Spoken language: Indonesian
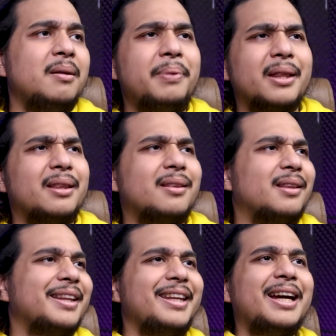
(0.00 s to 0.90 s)
But
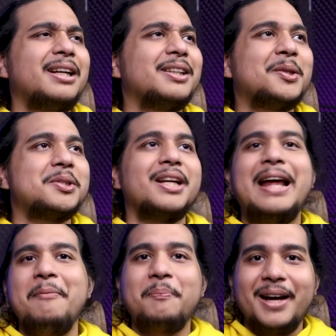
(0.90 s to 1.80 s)
ya terus
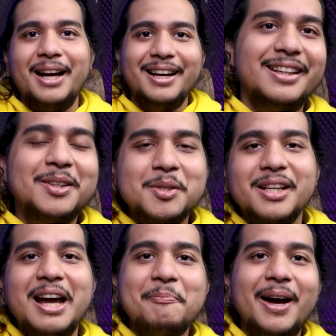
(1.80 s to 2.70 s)
kenapa? Ya
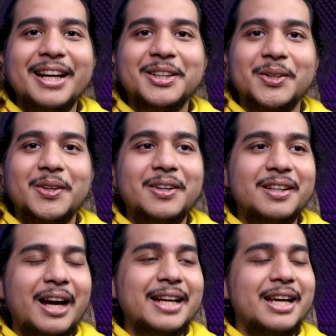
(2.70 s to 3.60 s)
terus kenapa gitu loh.
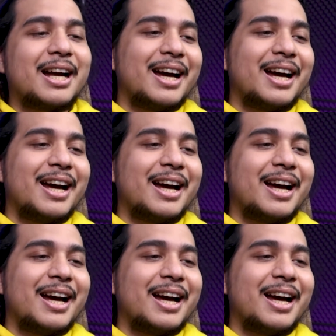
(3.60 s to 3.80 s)
Hanya